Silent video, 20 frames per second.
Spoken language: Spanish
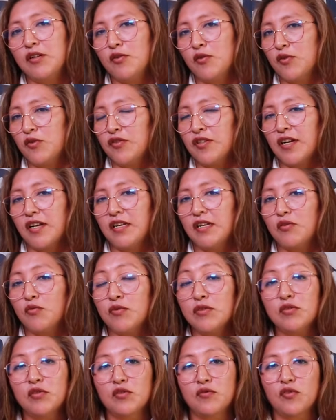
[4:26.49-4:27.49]
encontrar en
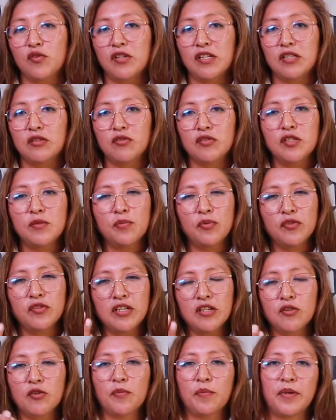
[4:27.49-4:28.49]
nuestros folletos y
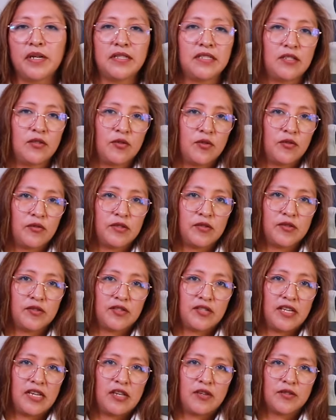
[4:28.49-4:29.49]
poder compartir con
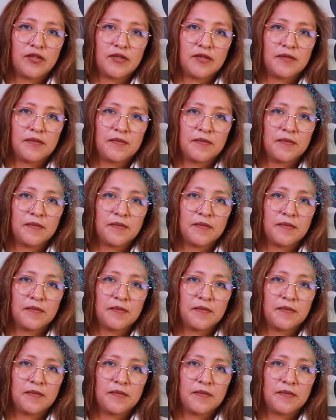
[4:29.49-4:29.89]
nuestros niños.